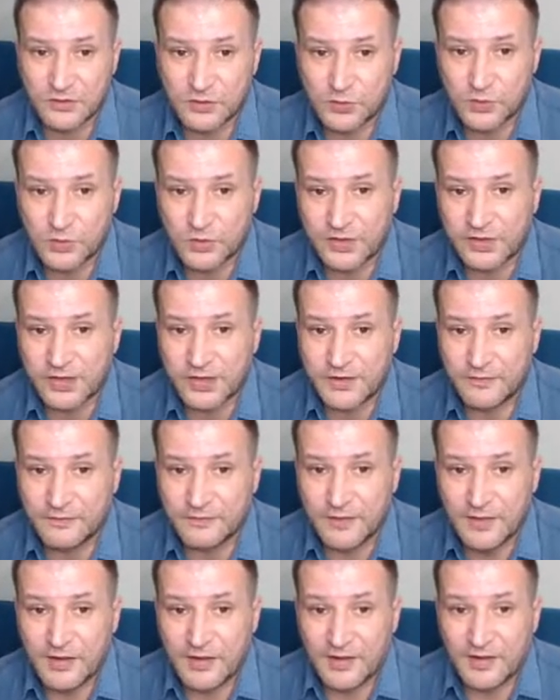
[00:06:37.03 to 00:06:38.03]
Тугриков,
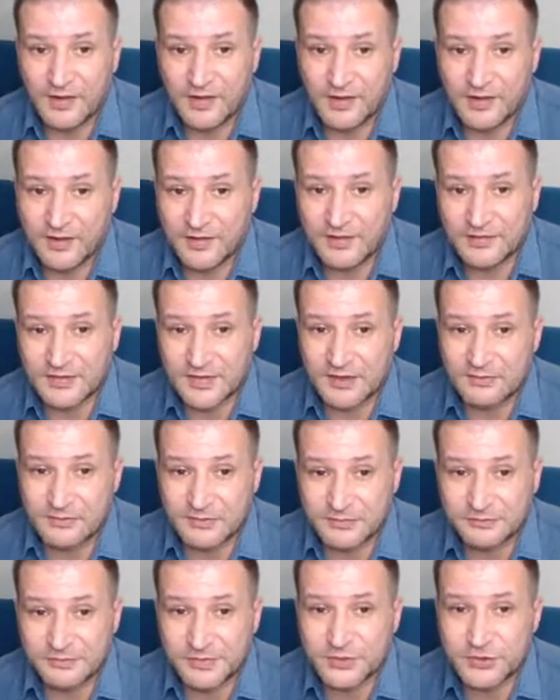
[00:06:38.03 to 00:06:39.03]
э,
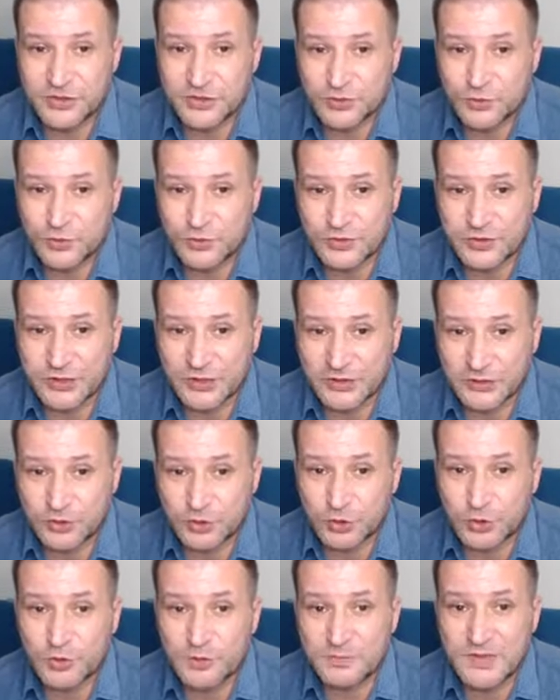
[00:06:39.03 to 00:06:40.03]
там, печенюшек,
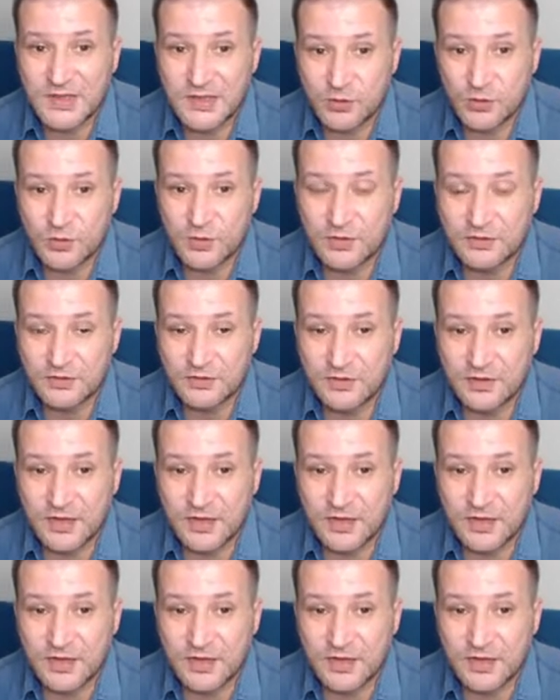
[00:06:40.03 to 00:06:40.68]
что миллион?